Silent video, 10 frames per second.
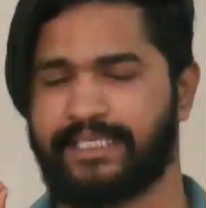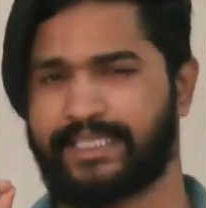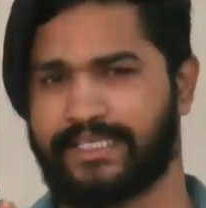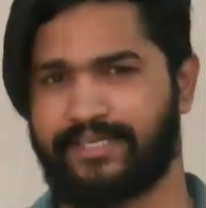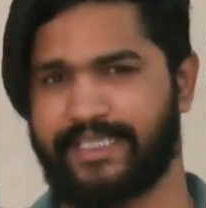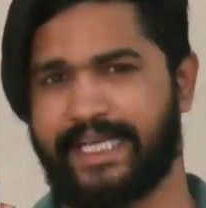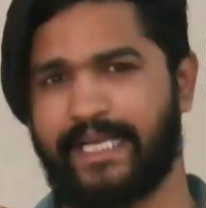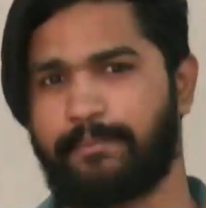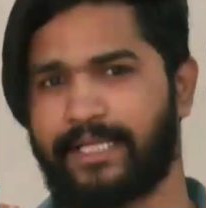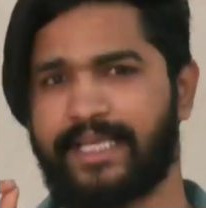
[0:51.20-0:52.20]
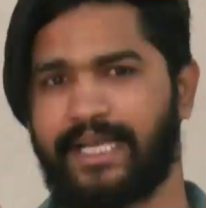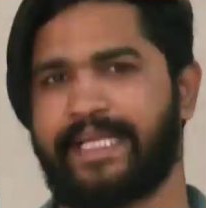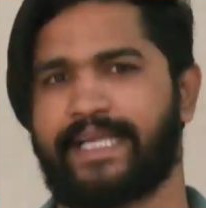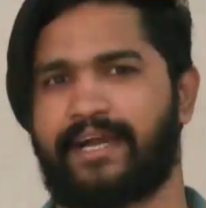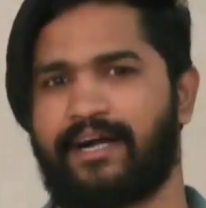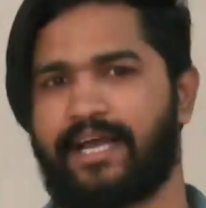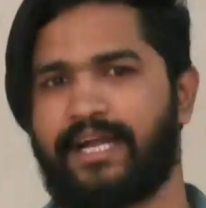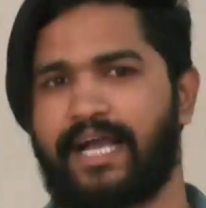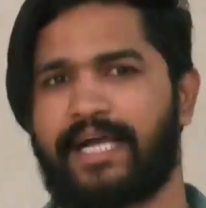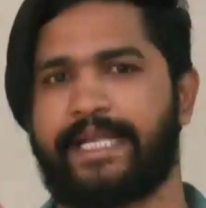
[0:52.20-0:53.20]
இதுக்கு வந்து என்ன பதில் அளிக்கிறாங்கன்னா நாங்கள்